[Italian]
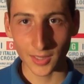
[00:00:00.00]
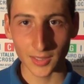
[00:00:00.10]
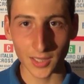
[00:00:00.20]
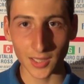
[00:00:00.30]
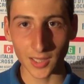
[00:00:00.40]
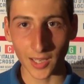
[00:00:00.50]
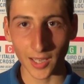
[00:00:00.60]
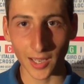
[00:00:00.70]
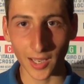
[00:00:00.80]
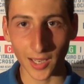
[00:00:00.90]
Sì,
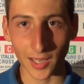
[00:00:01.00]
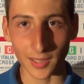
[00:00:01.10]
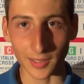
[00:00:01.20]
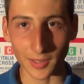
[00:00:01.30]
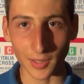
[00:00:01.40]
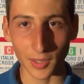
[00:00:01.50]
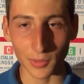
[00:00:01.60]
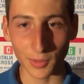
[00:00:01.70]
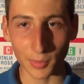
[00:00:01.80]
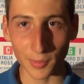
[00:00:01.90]
è, è
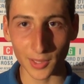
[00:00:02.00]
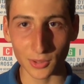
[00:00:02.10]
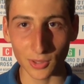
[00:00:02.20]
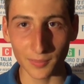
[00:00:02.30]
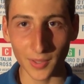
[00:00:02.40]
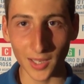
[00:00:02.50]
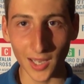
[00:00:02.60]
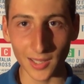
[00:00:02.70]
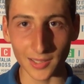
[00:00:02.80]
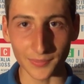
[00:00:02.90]
una preparazione
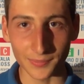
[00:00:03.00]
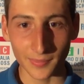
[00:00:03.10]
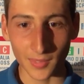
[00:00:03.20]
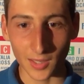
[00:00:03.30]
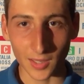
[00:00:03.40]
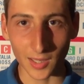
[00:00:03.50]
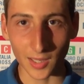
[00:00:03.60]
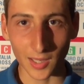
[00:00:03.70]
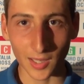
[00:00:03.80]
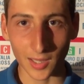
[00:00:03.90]
invernale
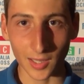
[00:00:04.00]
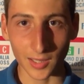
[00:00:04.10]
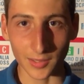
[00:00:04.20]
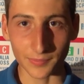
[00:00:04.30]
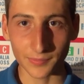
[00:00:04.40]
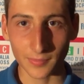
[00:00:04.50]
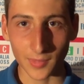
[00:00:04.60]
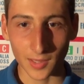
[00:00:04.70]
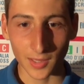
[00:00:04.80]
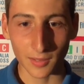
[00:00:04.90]
e
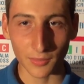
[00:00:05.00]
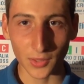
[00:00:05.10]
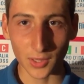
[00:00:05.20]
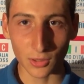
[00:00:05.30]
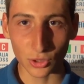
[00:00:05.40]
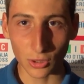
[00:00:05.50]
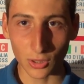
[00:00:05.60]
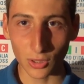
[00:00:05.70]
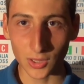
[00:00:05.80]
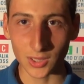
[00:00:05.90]
finito il
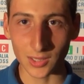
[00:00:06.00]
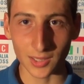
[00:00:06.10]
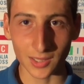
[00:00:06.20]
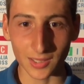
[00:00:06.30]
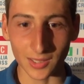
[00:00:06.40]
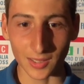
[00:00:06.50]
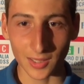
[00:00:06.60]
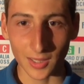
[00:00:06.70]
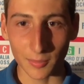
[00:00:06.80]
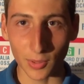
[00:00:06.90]
ciclocross... Eh,
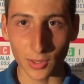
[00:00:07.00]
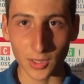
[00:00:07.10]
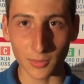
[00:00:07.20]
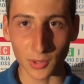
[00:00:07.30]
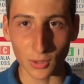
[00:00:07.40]
poi mi